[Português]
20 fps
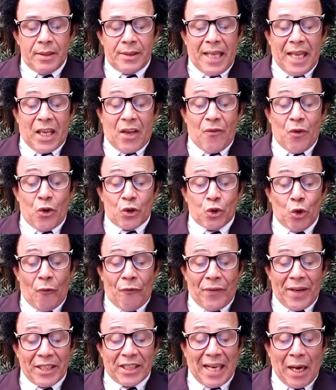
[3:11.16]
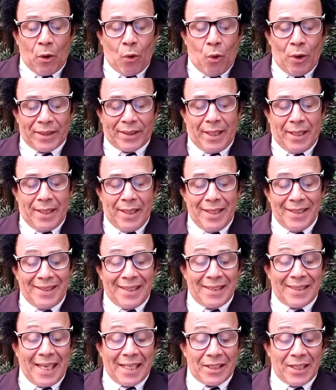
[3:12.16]
Sei que vou sofrer chacota,
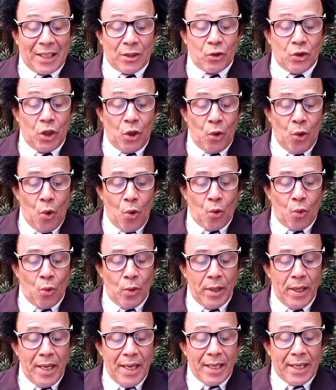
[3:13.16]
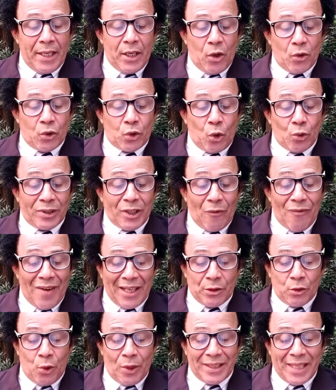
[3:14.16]
ser taxado de louco, que não sou
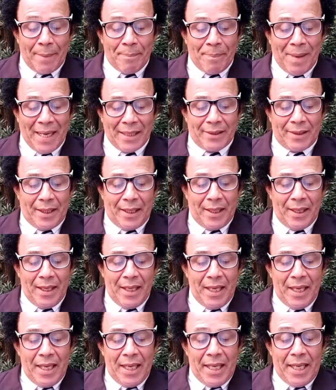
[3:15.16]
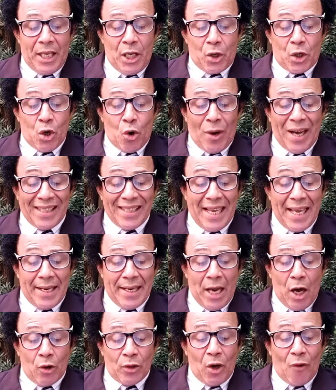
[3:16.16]
salvador da pátria, e que o
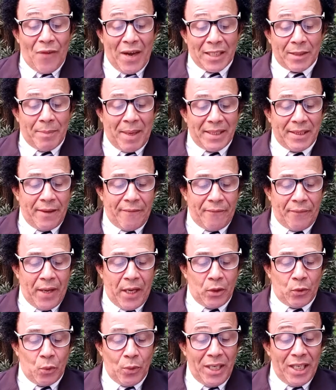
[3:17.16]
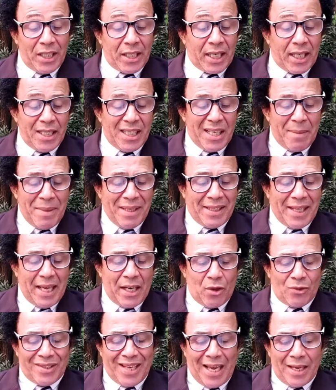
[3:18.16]
gadernal não faz mais efeito, e de que
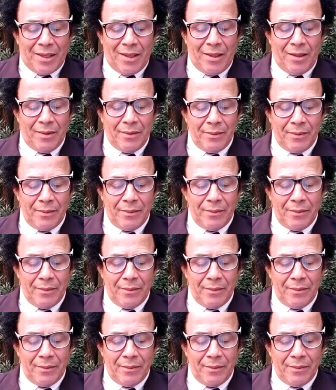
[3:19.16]
cemitério eu sair?